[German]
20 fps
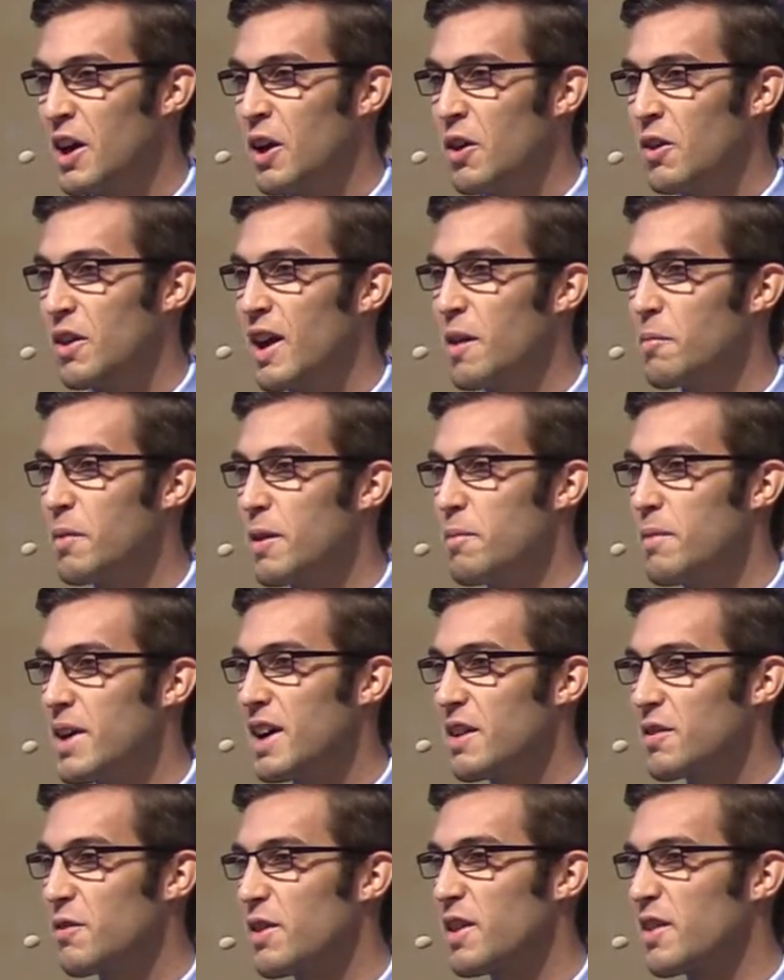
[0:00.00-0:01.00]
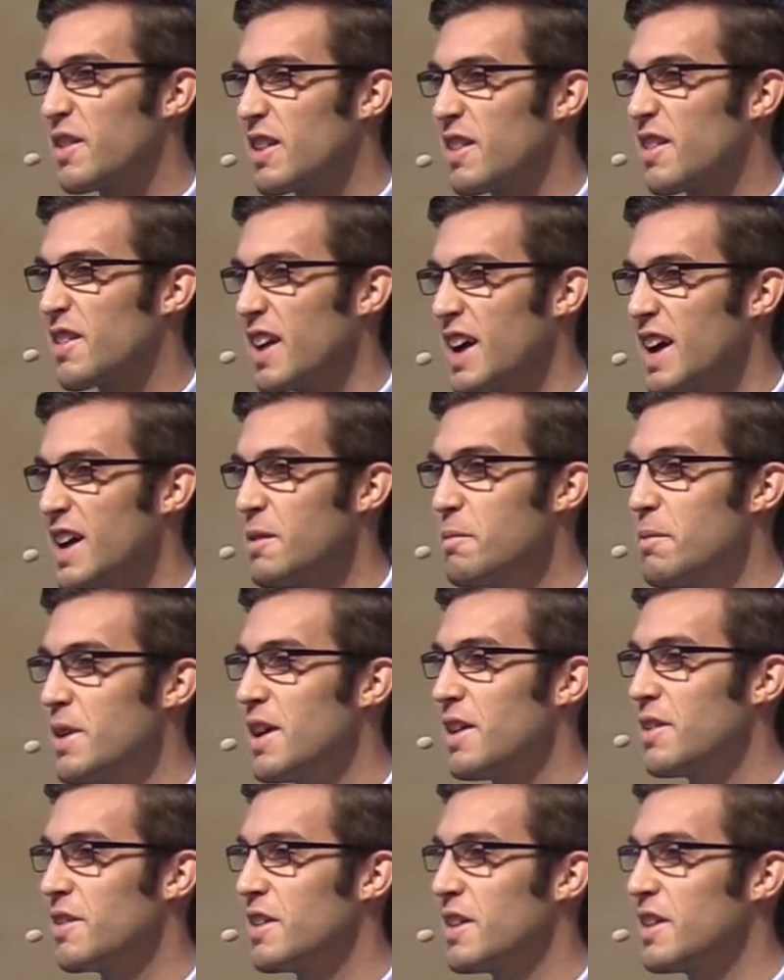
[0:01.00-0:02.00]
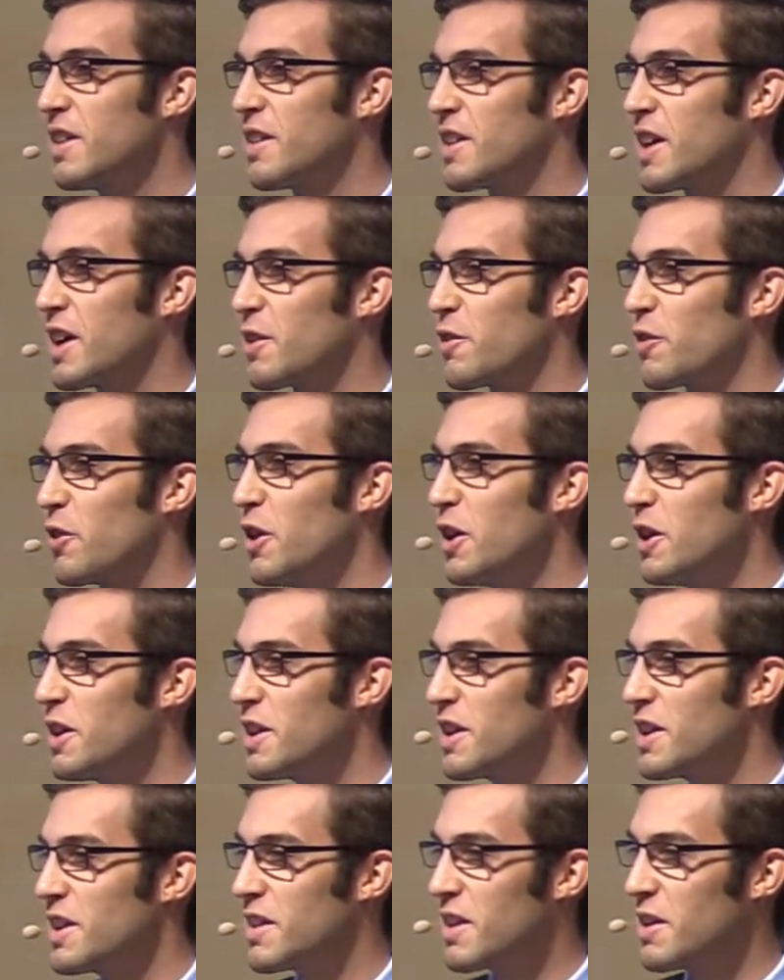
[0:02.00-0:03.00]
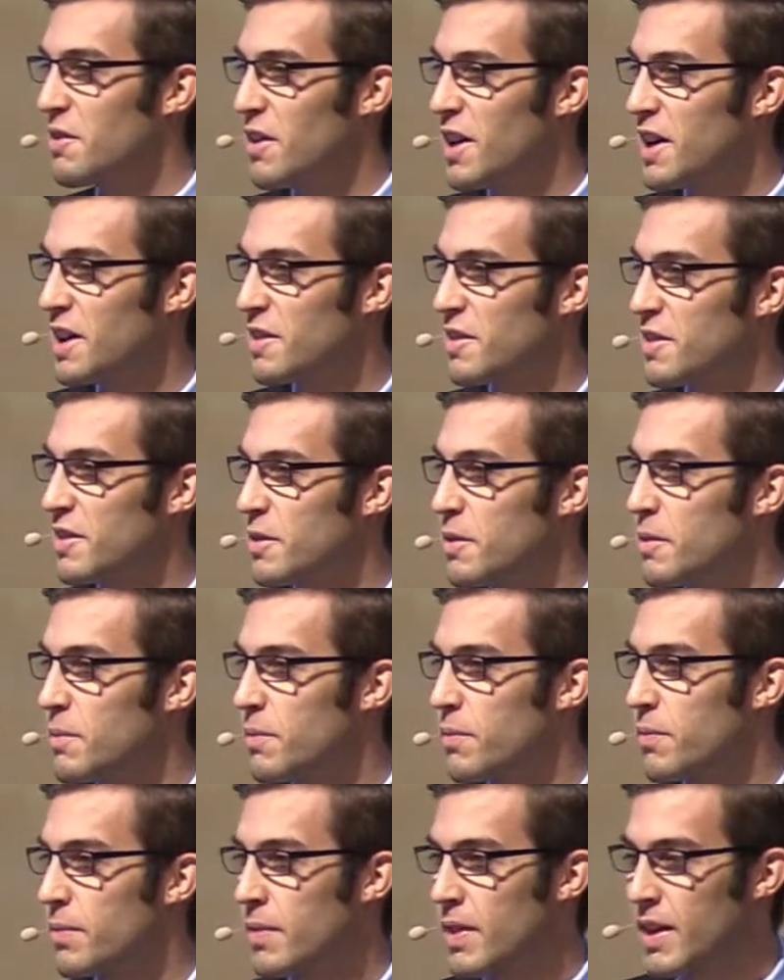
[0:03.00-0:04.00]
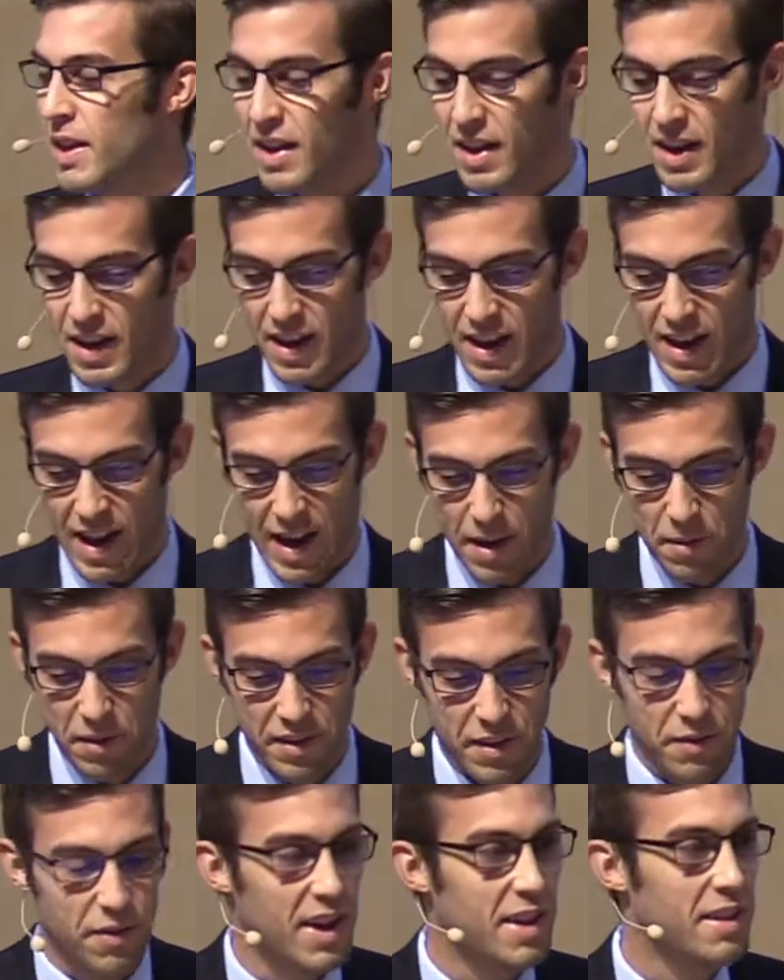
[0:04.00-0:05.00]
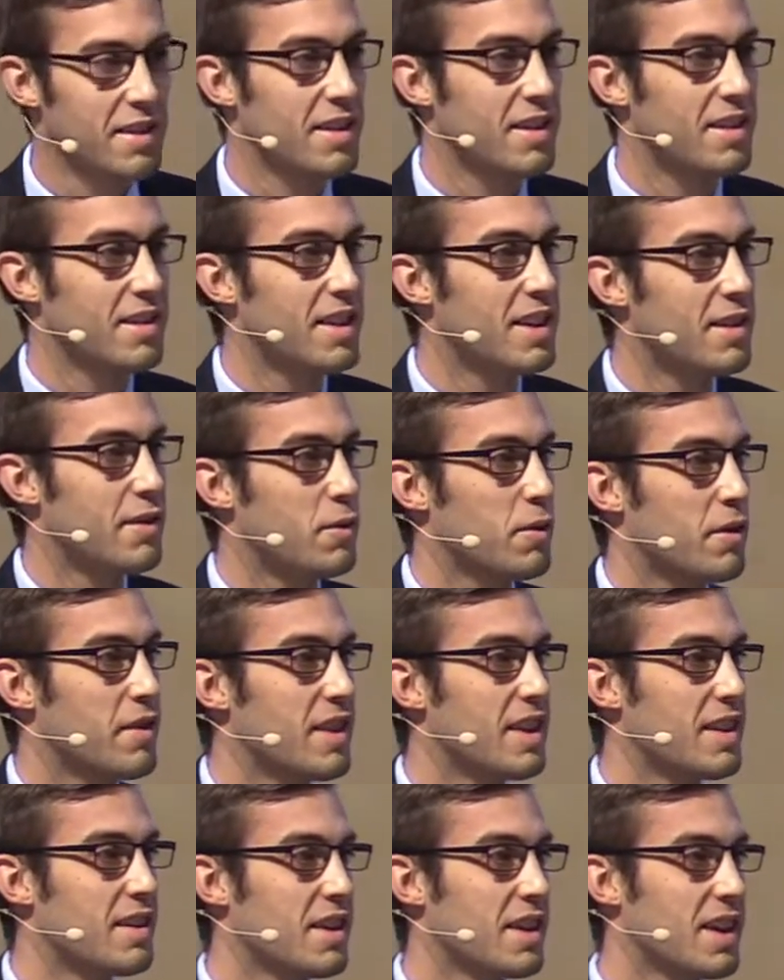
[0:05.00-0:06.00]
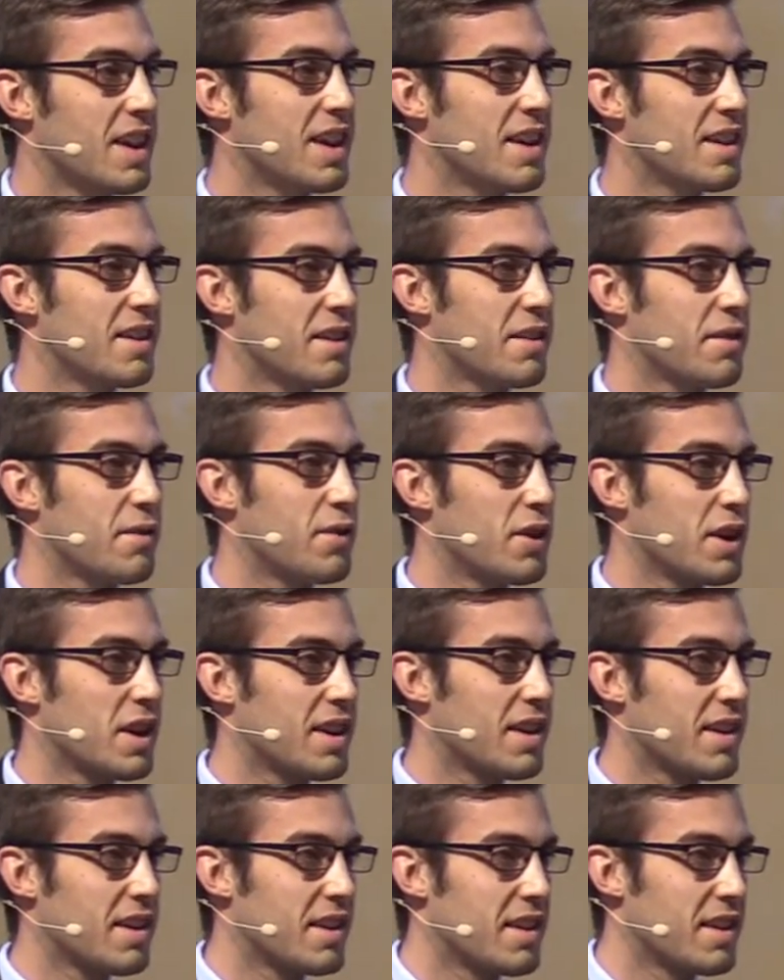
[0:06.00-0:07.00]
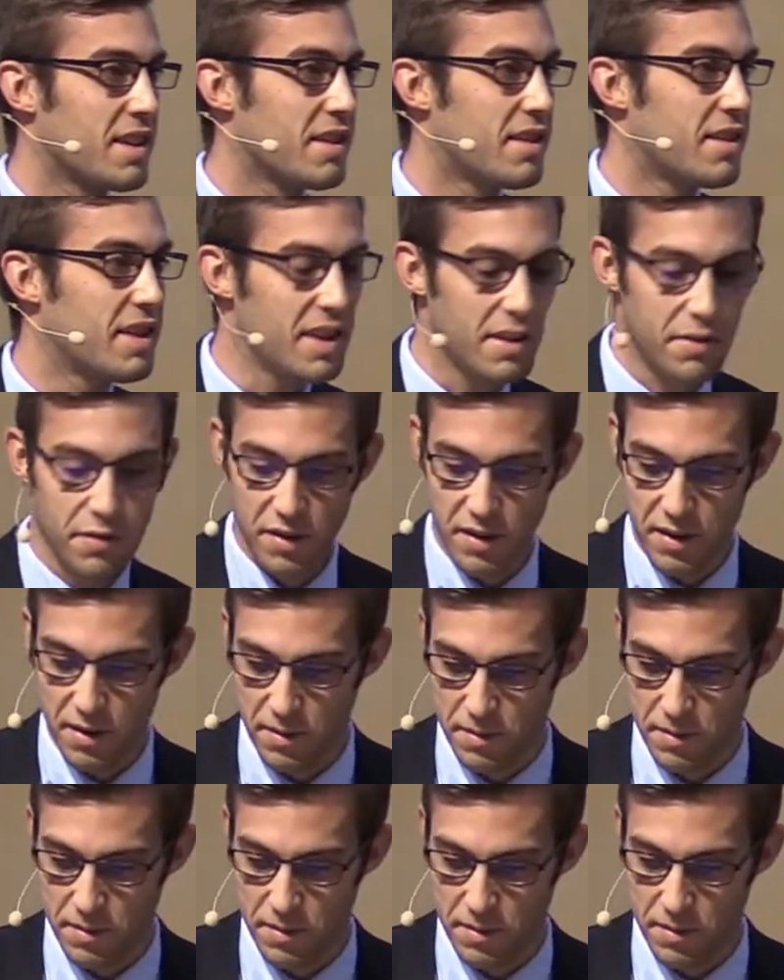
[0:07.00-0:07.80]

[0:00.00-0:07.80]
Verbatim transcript: Und die haben gemerkt, wir sind zahlenmäßig ganz ordentlich gewachsen, aber sie waren sich nicht so sicher, ging das wirklich in die Tiefe?